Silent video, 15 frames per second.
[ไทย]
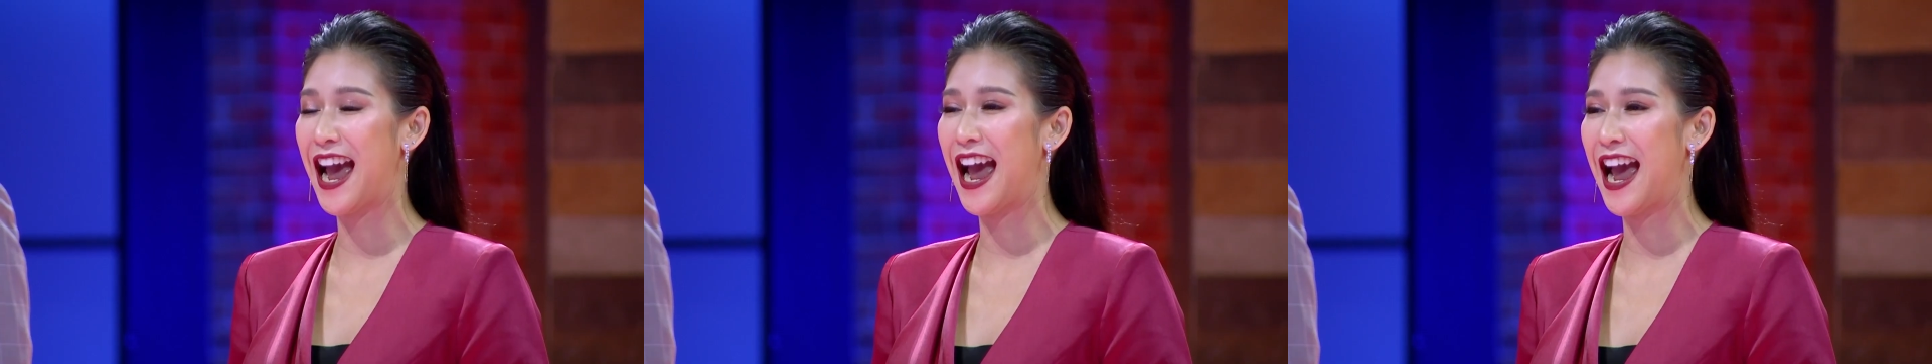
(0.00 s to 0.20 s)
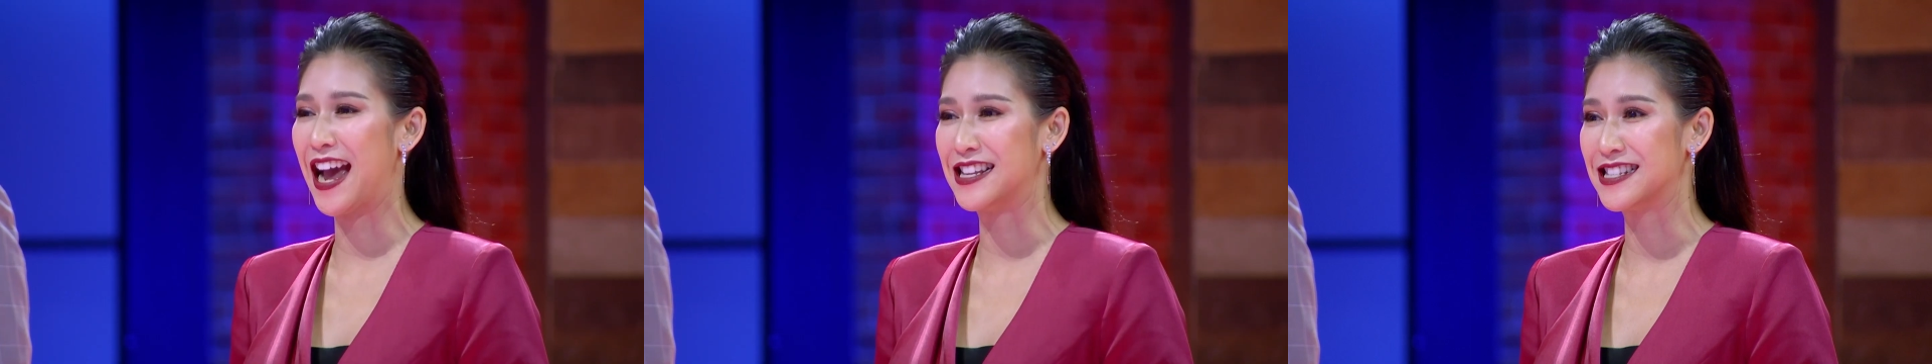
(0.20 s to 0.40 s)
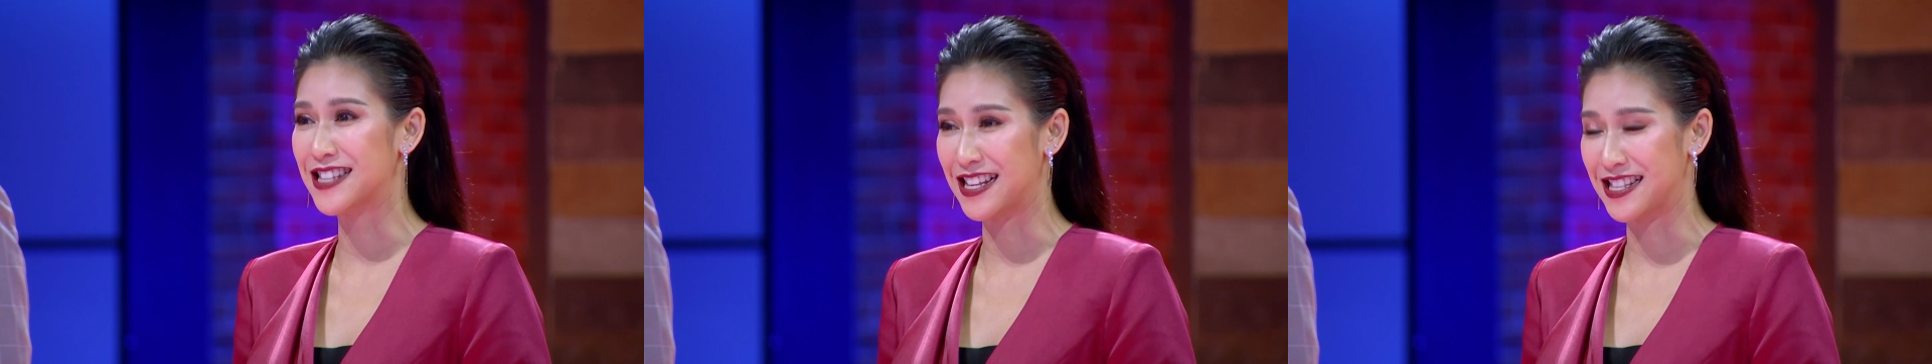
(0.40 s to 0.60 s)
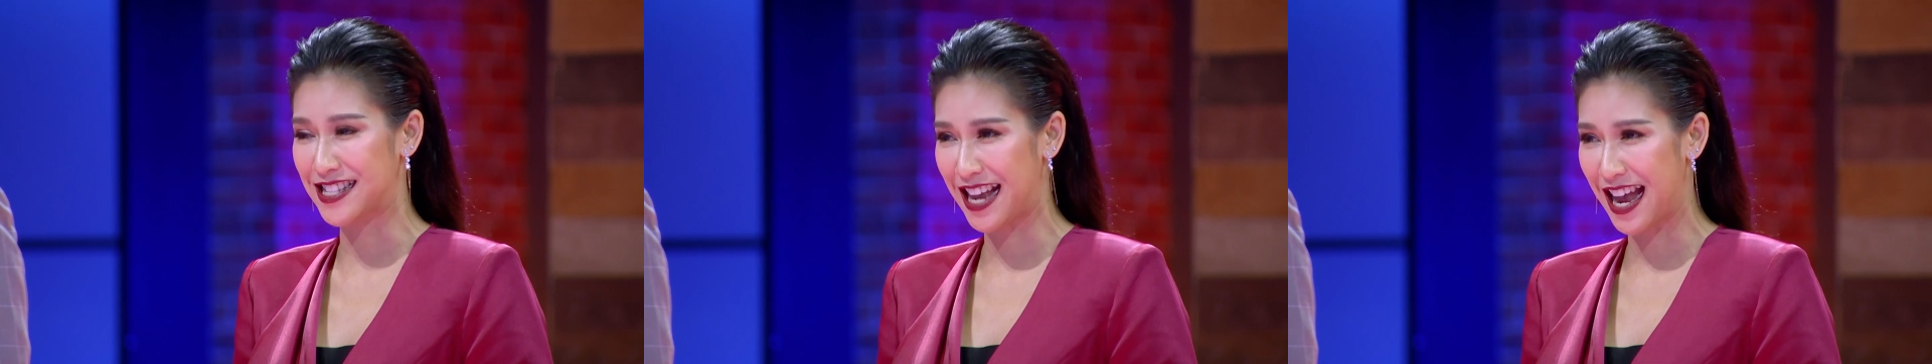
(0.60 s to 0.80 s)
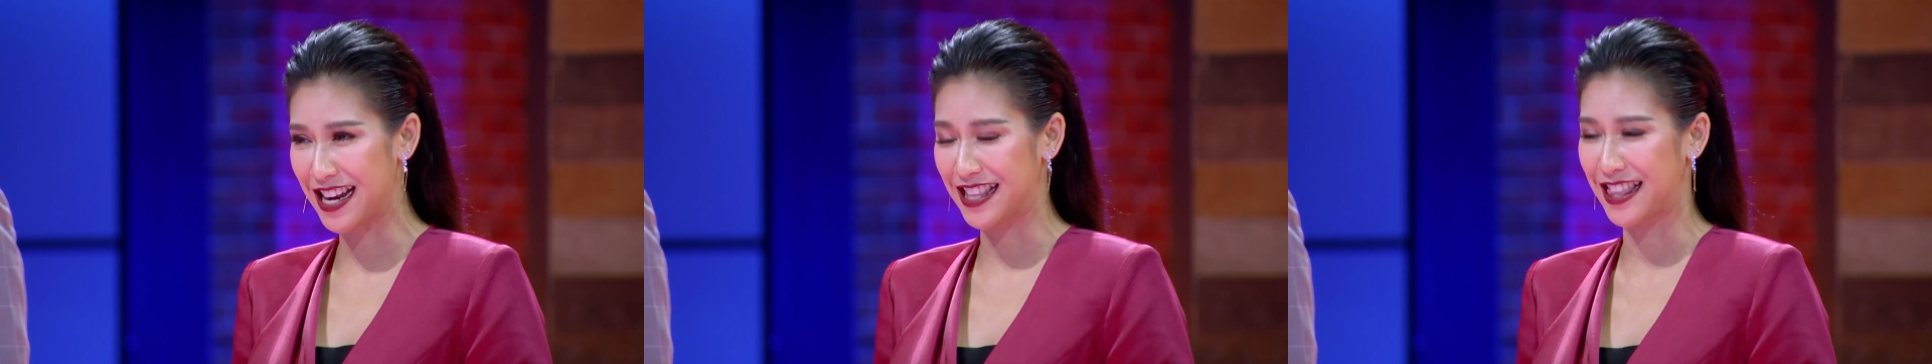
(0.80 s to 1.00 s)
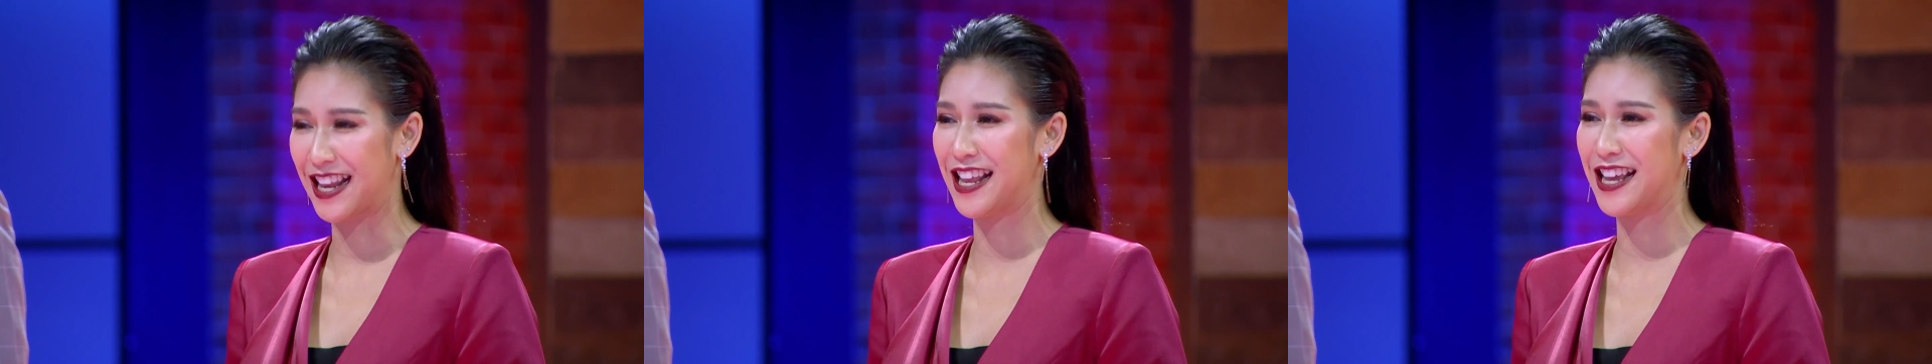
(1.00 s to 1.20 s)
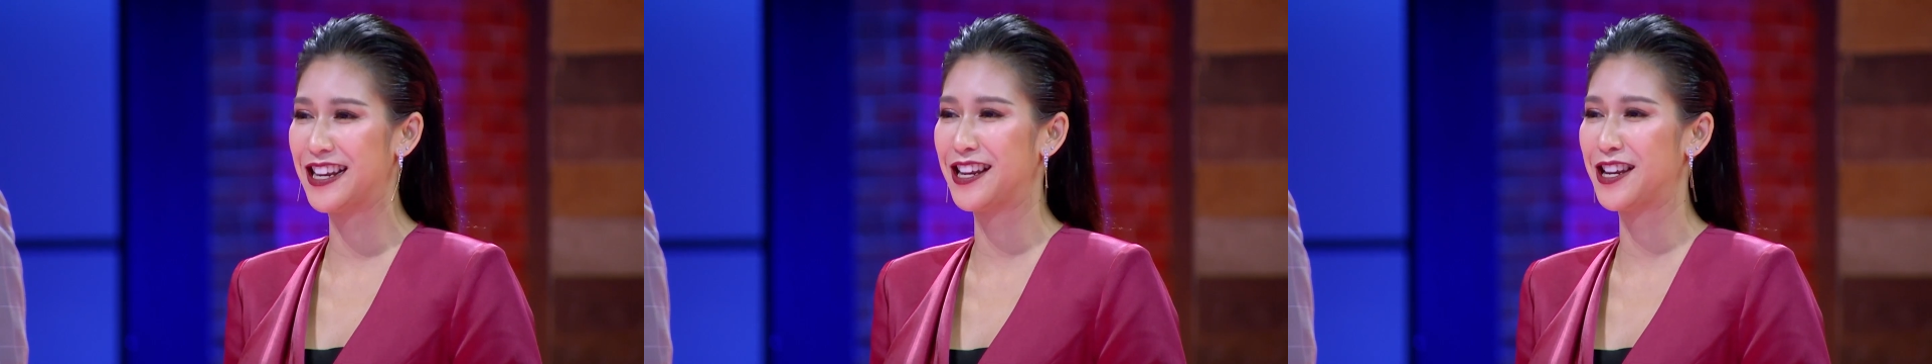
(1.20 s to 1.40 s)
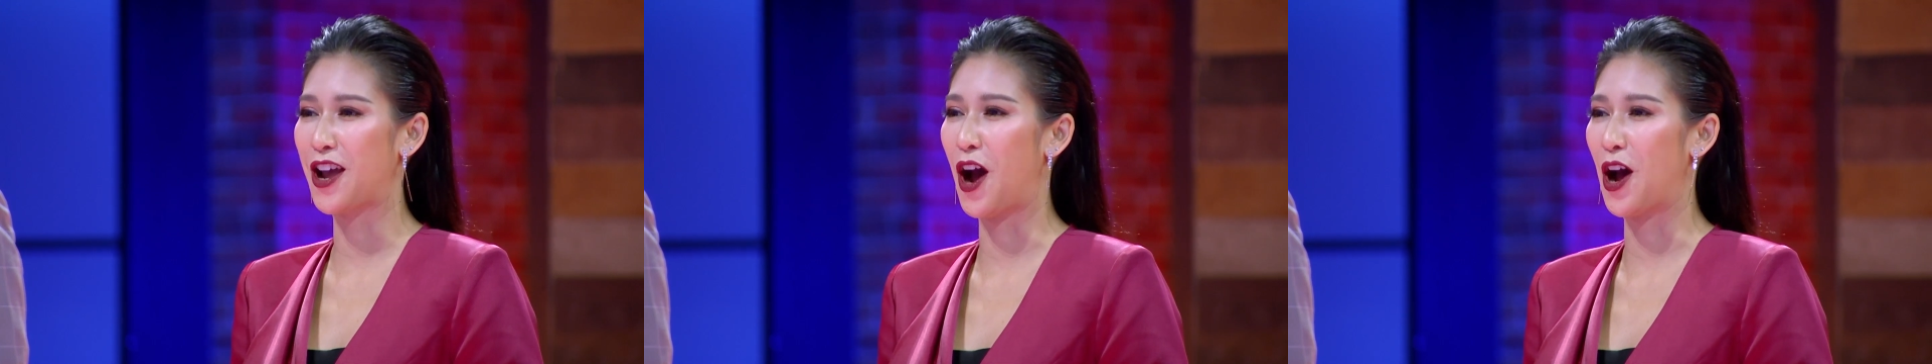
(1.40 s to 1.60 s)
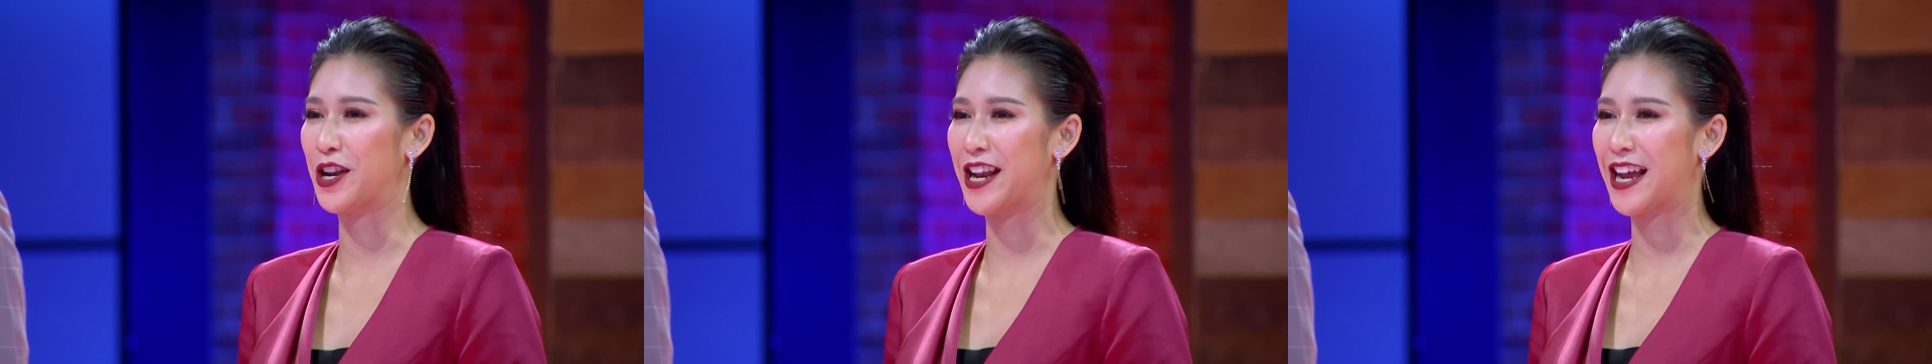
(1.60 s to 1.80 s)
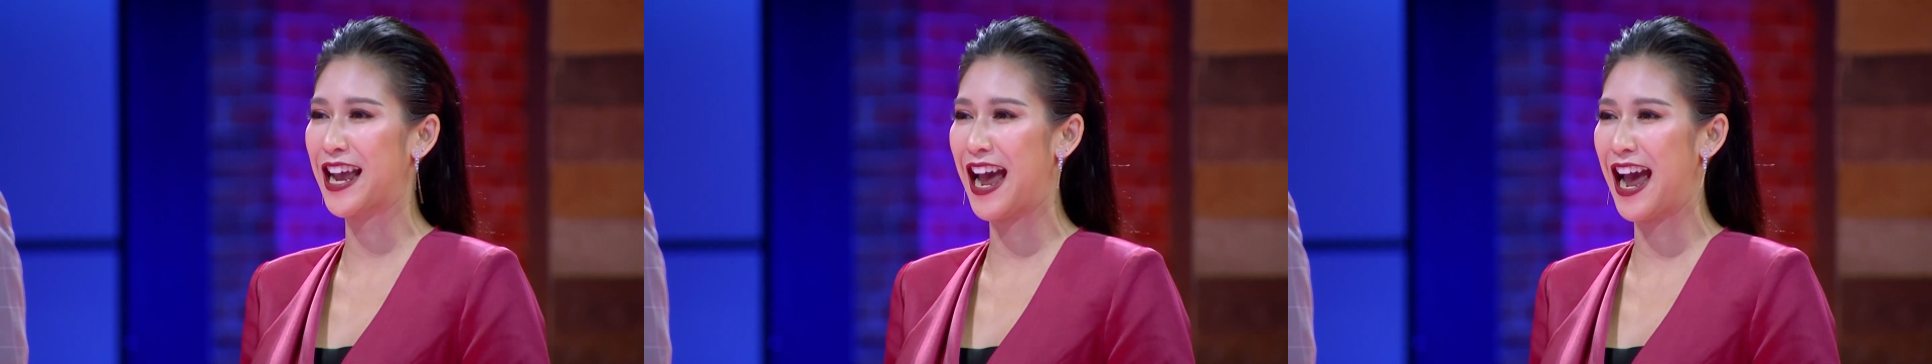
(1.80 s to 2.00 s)
อาหารสัญชาติอิตาเลียนกันก่อน
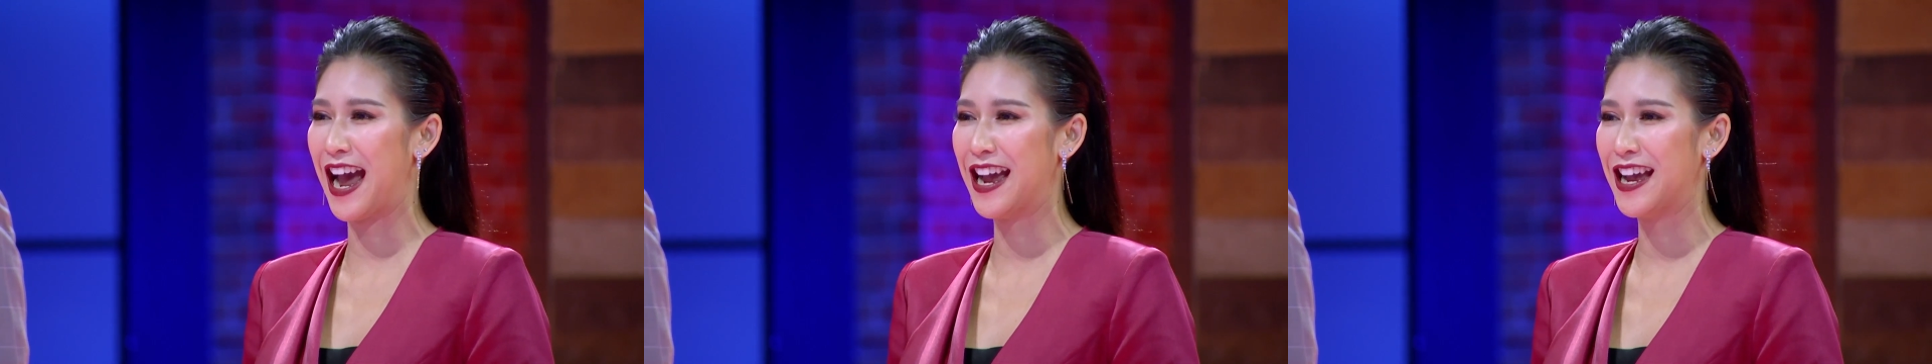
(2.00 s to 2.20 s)
นะคะ